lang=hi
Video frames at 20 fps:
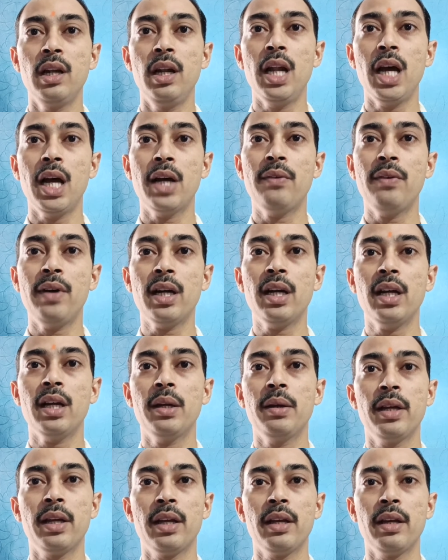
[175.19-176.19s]

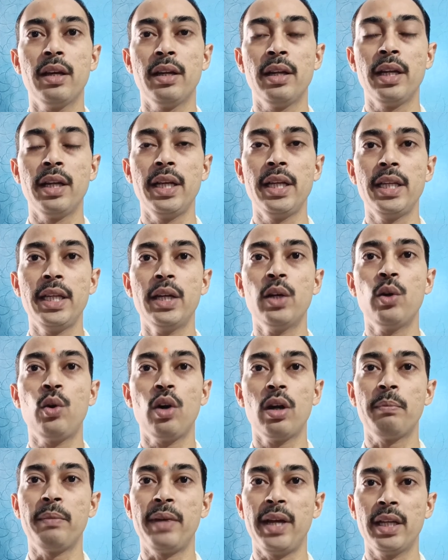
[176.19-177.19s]
लगभग रीजनिंग
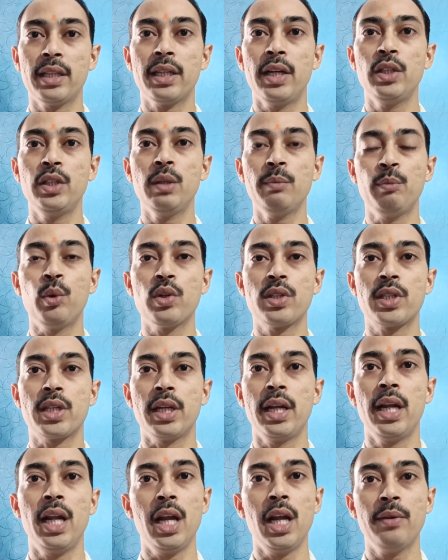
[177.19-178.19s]
और मैथ का जो
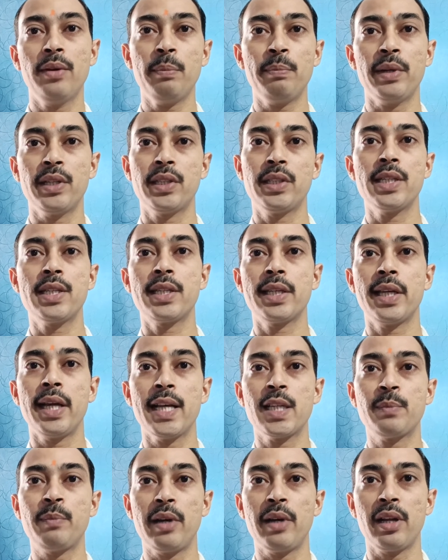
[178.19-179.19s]
पोर्शन है लगभग पच्चीस के
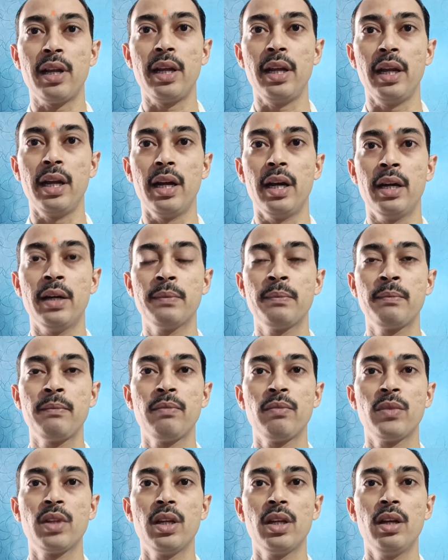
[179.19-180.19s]
आसपास रहेगा
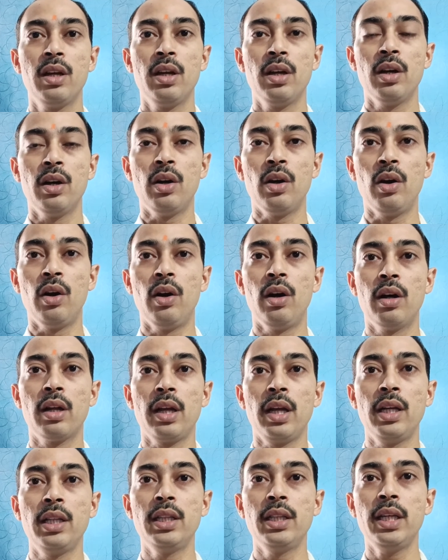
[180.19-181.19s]

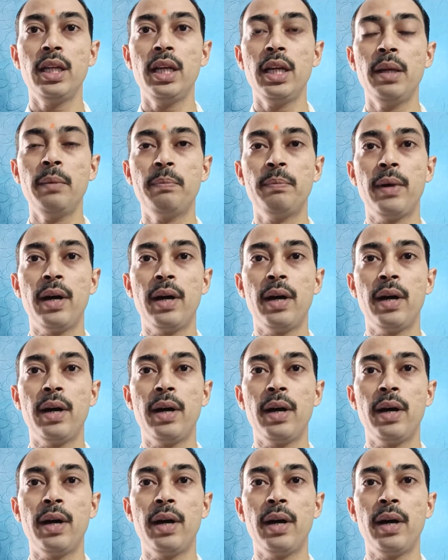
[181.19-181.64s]
और हिंदी